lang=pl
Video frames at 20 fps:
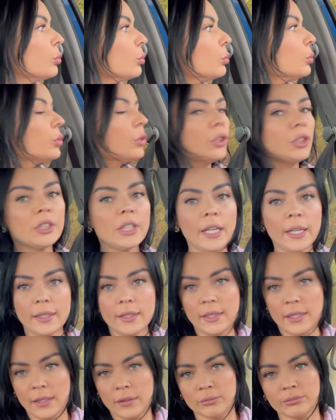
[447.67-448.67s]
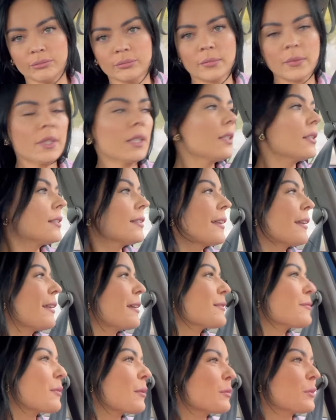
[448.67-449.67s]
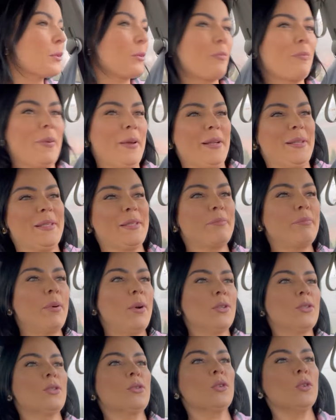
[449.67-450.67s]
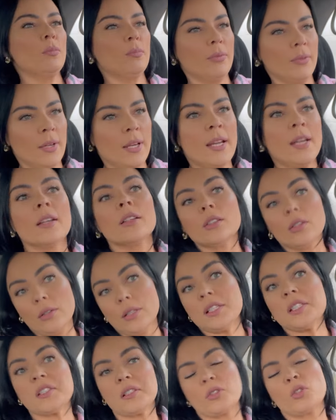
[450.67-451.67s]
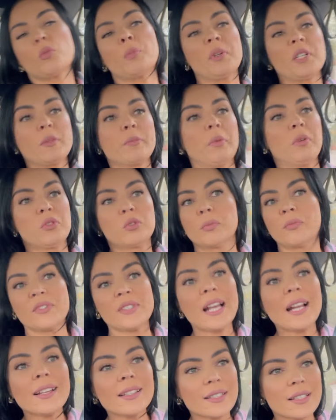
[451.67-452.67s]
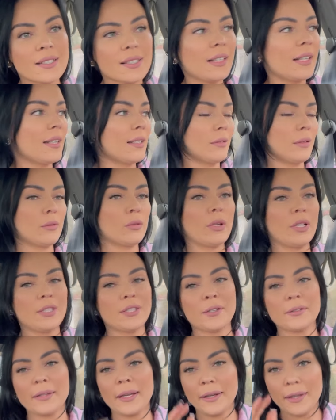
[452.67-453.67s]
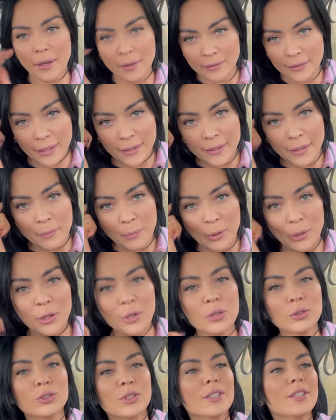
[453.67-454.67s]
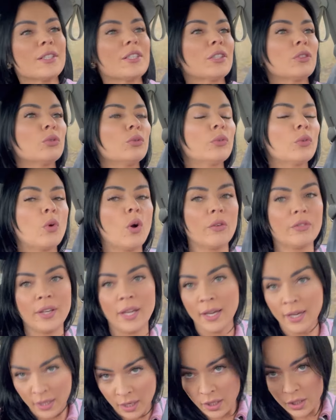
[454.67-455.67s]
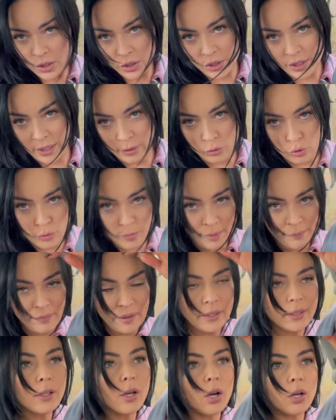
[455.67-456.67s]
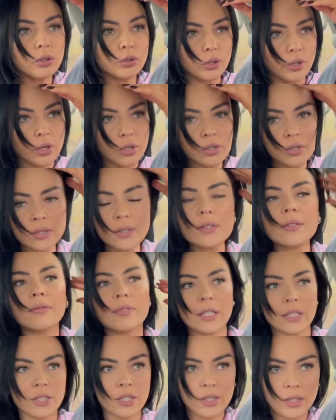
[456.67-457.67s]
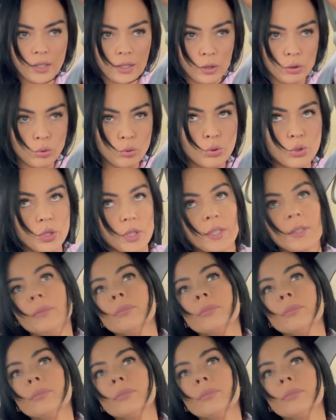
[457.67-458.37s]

uciekam. Znalazłam super sposób. To jest super sposób. Wcale nie znalazłam, słuchajcie, taka, takie moje odkrycie tu w głowie, że jak już mam taki odrost, wiecie, taki duży,